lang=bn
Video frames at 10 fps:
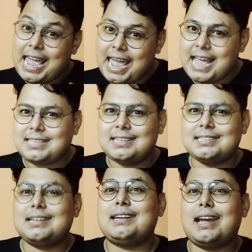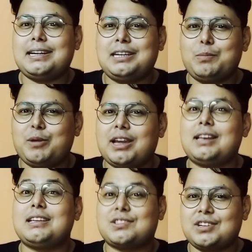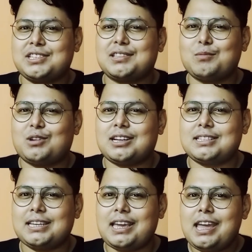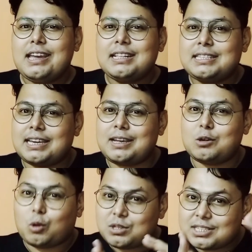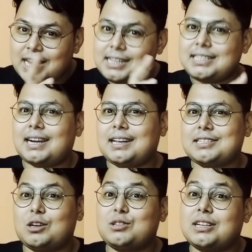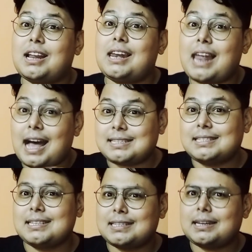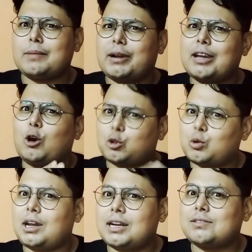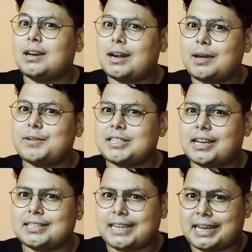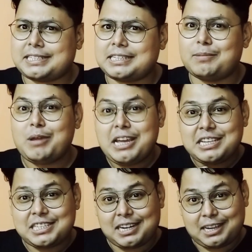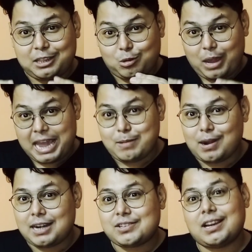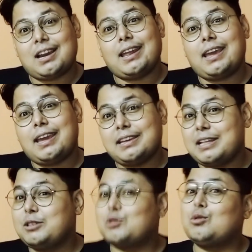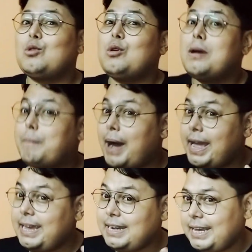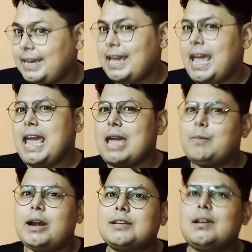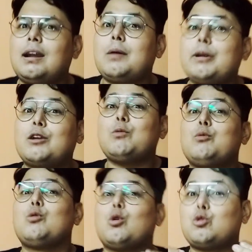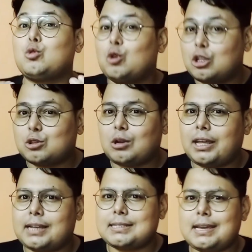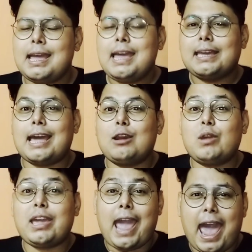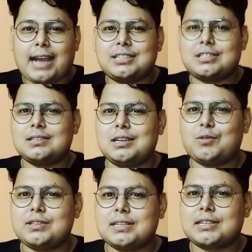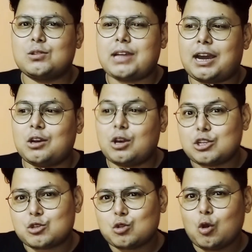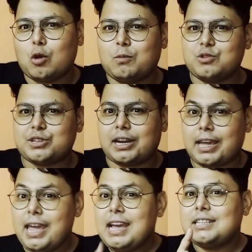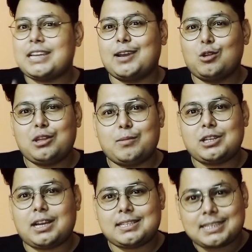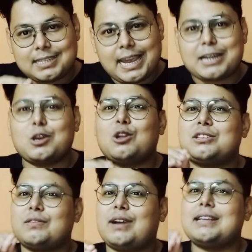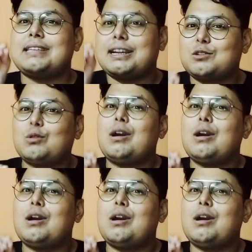এই সিজনটায় টিপিক্যালি সৃজিৎ মুখার্জি যে নস্টালজিয়াটা ছিল যেটা লাস্ট সিজনে মানে গতকালের ট্রেলারে আমি যেখানে দেখেছিলাম সেটা কিন্তু এইবারের ট্রেলারে কিন্তু পাইনি এইবারের ট্রেলারটা আমার খুব নতুনত্ব লেগেছে কেন কি অ্যাকশন সিকোয়েন্সেস কিছু দেখানো হয়েছে স্লো মোশনে সেগুলো দিয়ে বোঝা যাচ্ছে যে টেকনোলজি ওয়াইজ একটু